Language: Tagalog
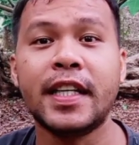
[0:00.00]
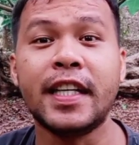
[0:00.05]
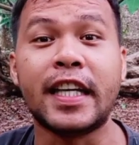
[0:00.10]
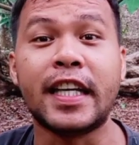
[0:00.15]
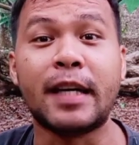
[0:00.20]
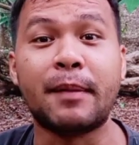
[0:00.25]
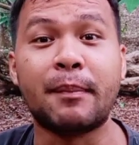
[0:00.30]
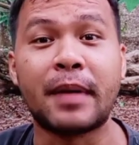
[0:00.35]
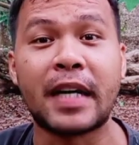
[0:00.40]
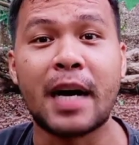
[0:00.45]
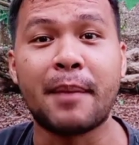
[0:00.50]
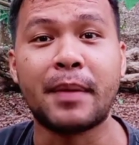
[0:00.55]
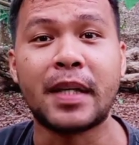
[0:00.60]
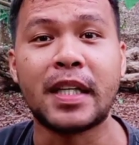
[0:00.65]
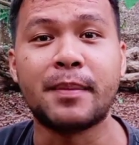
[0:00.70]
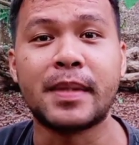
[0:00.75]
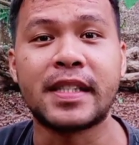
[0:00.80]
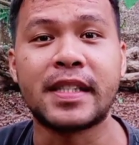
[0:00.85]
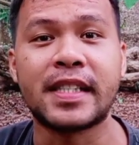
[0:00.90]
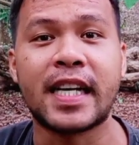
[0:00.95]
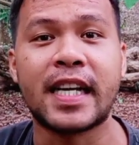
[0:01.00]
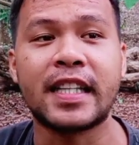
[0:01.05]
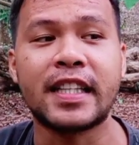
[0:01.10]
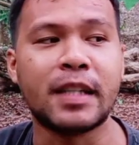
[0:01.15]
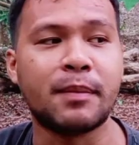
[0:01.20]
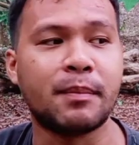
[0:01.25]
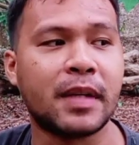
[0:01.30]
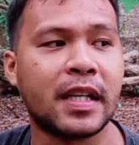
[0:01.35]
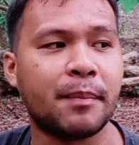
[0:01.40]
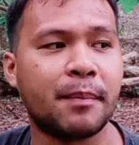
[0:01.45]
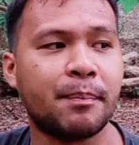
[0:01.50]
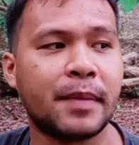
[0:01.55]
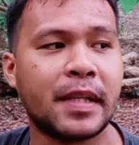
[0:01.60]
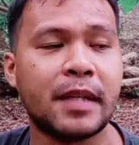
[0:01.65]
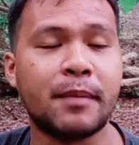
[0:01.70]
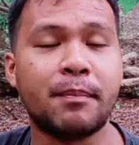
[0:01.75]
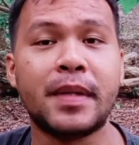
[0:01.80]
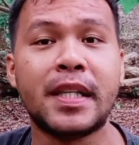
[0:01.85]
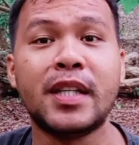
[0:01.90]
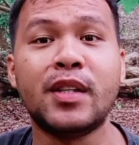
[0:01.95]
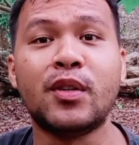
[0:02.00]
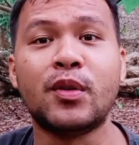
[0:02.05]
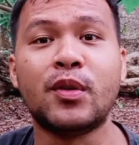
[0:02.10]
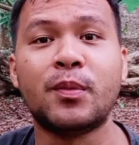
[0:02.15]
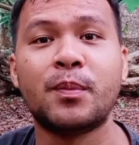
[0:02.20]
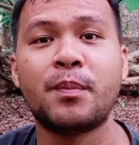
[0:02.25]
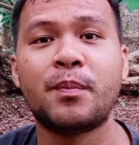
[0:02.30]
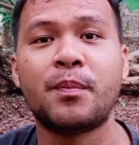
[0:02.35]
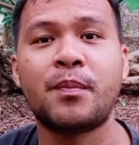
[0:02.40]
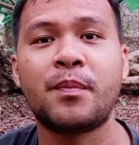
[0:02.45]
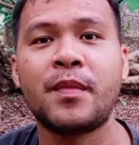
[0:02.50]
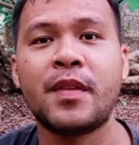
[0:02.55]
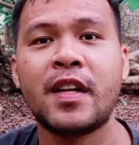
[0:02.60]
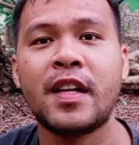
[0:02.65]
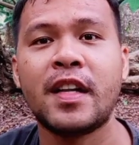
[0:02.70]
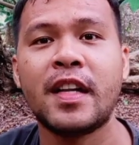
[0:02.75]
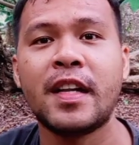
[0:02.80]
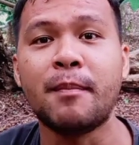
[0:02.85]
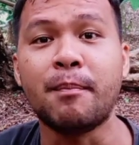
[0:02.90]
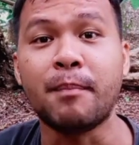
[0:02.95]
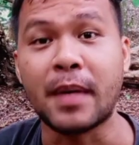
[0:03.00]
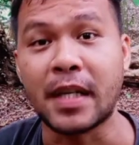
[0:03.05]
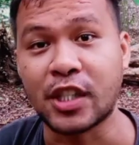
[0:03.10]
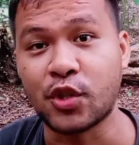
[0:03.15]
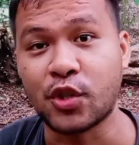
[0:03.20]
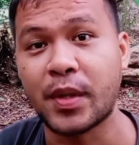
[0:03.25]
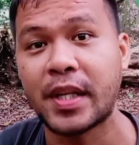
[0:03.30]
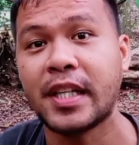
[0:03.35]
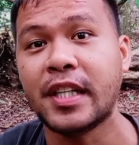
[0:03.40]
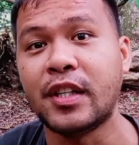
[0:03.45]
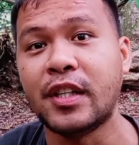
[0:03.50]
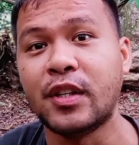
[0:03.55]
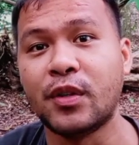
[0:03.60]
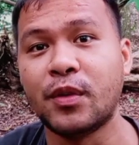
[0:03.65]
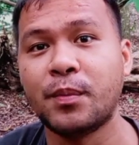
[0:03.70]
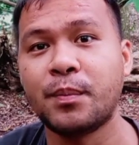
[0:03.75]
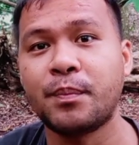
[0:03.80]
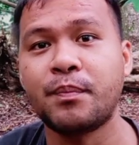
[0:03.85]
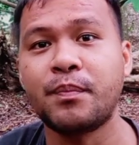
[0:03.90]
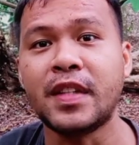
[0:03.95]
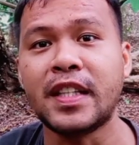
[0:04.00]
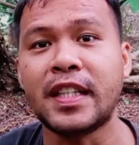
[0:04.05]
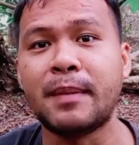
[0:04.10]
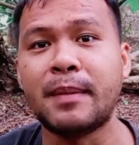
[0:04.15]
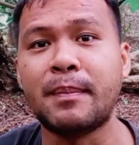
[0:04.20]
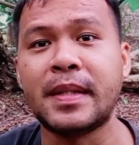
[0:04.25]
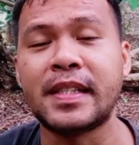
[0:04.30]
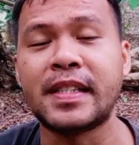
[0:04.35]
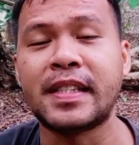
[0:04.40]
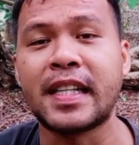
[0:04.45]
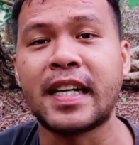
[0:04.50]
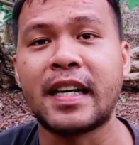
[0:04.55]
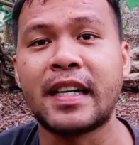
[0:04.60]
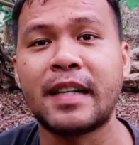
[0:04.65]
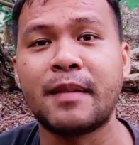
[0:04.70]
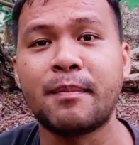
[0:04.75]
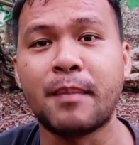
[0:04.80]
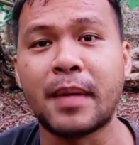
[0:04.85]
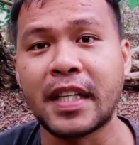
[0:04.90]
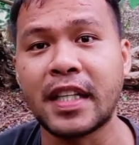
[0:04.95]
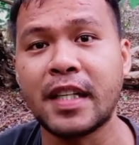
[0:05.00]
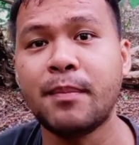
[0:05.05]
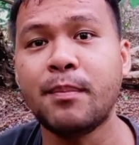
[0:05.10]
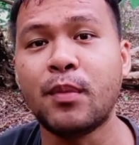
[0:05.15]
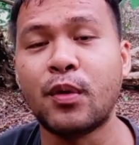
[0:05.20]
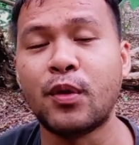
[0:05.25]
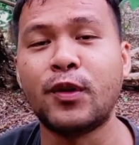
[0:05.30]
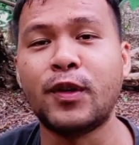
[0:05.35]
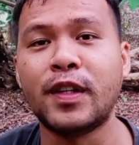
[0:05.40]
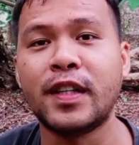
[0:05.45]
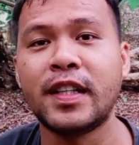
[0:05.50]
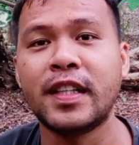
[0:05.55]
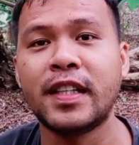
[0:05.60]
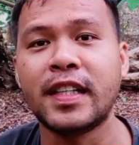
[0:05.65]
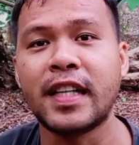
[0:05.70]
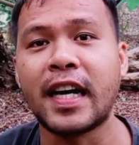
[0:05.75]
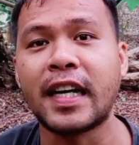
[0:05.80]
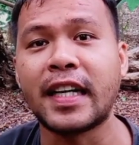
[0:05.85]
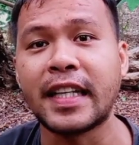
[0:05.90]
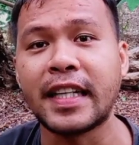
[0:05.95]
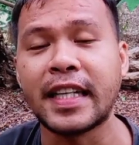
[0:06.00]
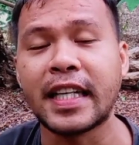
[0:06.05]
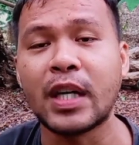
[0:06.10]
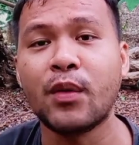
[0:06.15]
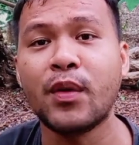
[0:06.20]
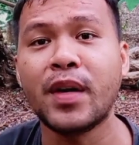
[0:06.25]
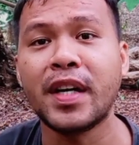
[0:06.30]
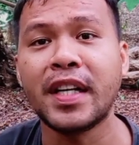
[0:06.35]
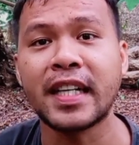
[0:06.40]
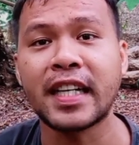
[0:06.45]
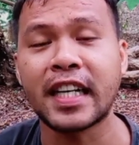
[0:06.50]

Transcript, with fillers: Eh, marami naman sa atin mga Pilipino, pag sweldo, imbis na mag-ipon, ang ginagawa ng